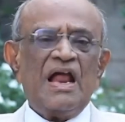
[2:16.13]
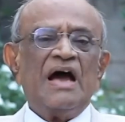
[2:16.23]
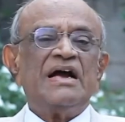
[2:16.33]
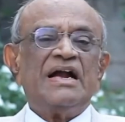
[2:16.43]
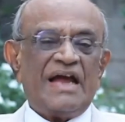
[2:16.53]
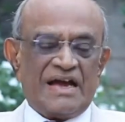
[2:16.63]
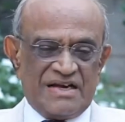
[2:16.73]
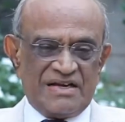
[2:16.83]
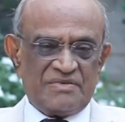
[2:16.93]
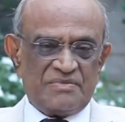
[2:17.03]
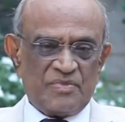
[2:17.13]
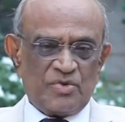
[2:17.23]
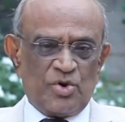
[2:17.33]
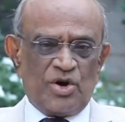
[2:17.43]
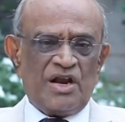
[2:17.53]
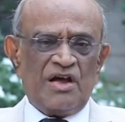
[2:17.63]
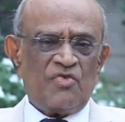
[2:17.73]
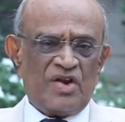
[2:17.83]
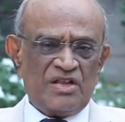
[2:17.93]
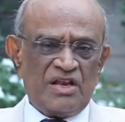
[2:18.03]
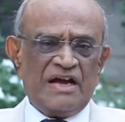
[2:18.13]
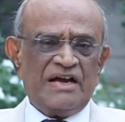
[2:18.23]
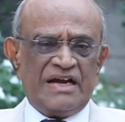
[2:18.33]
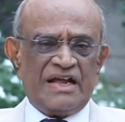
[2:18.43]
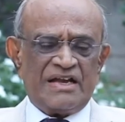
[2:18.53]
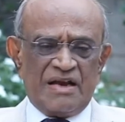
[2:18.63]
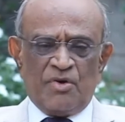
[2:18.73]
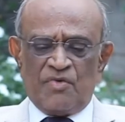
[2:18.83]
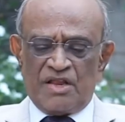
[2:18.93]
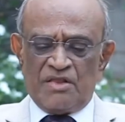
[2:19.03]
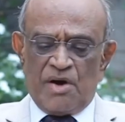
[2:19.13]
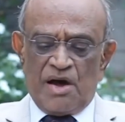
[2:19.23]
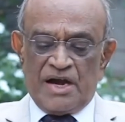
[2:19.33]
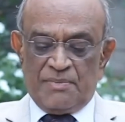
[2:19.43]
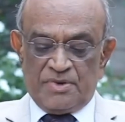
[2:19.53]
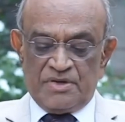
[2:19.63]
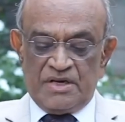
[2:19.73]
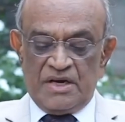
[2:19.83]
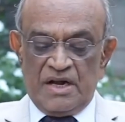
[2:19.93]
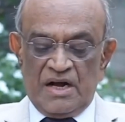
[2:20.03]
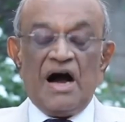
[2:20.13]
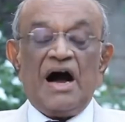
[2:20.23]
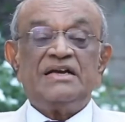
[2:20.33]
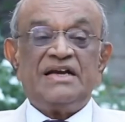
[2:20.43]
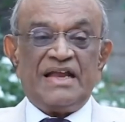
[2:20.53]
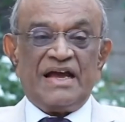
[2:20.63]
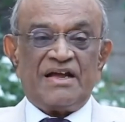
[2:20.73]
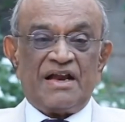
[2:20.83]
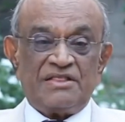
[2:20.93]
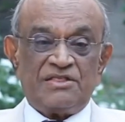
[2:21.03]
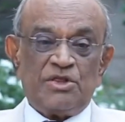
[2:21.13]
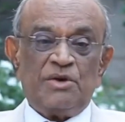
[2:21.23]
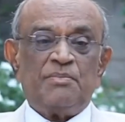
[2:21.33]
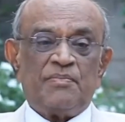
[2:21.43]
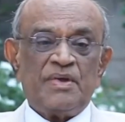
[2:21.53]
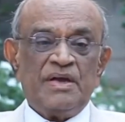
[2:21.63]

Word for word: லங் அட்டாக் கொரோனாவுக்கு வருது லங் அட்டாக் நமக்கு வருது மாரடைப்பு ஹார்ட் அட்டாக் ரத்தம்